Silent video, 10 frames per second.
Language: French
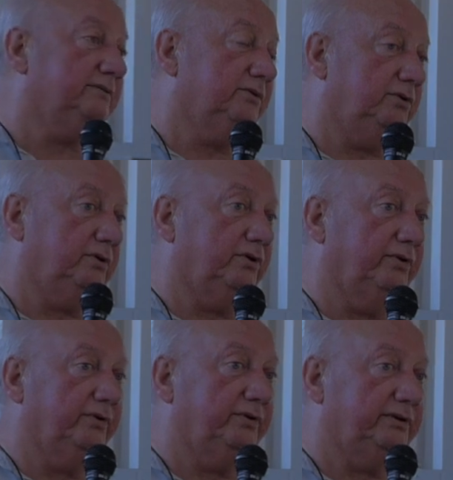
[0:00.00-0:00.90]
donc
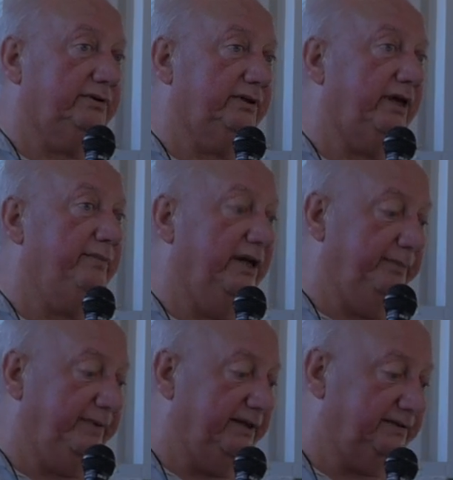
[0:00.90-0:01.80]
euh, très
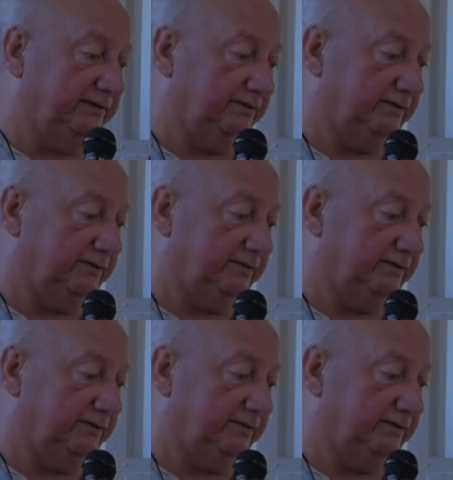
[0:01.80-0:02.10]
belle pièce.